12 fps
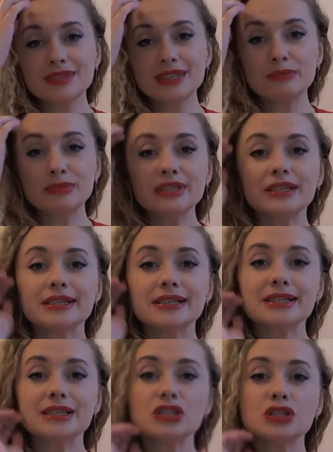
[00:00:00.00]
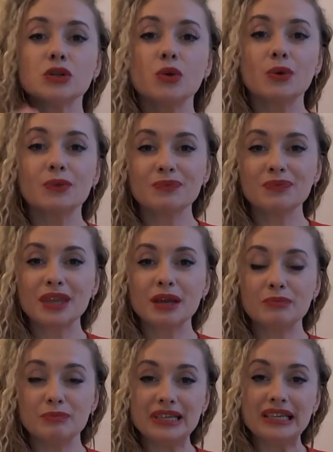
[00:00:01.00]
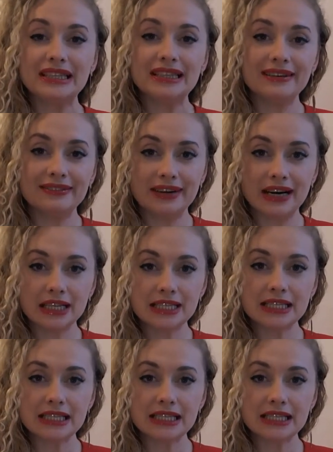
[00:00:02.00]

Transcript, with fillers: было разрешено передавать